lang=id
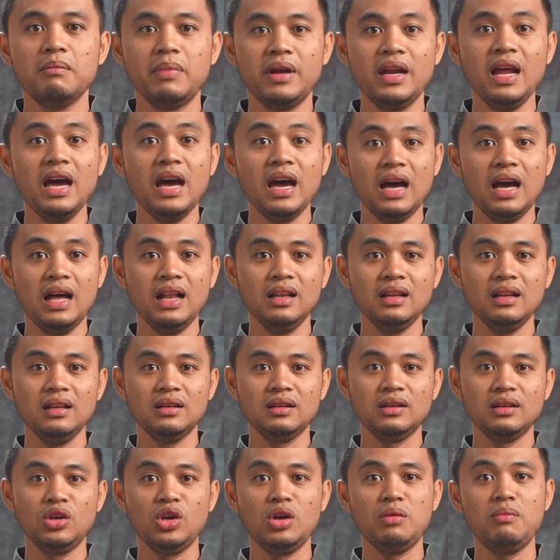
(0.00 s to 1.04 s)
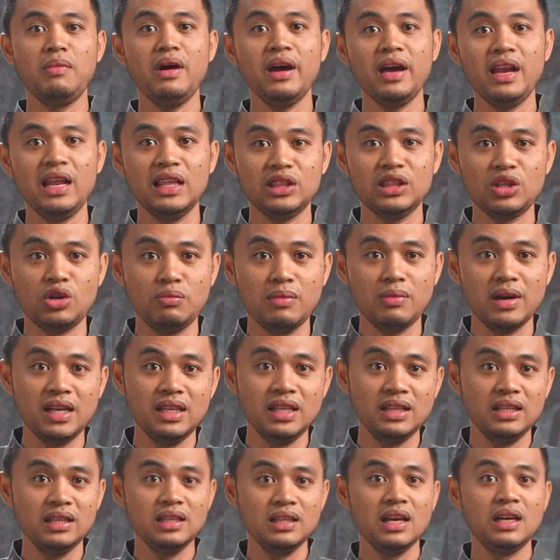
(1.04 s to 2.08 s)
Padahal, gelombang
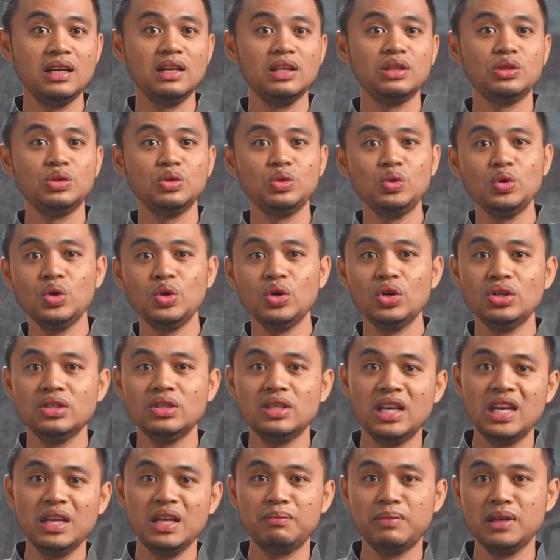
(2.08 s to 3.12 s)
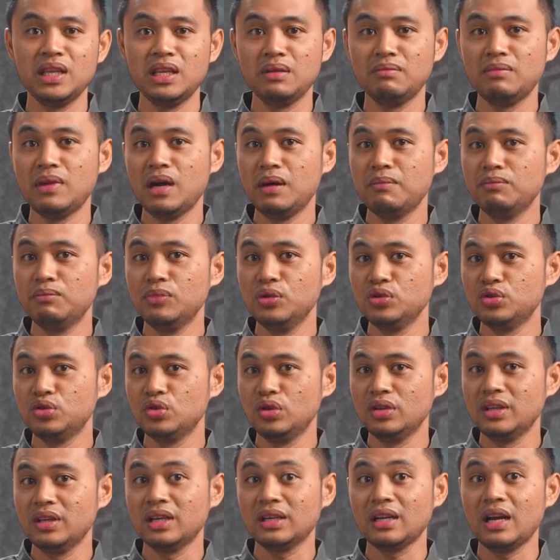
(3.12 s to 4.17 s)
elektromagnetik yang dituduh jadi penyebab
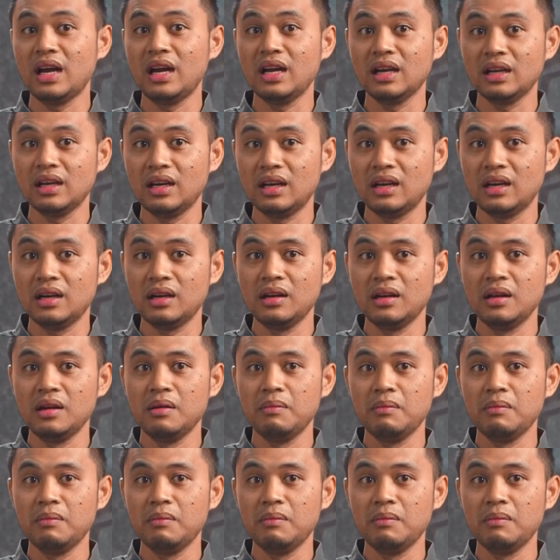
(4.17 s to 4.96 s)
munculnya kanker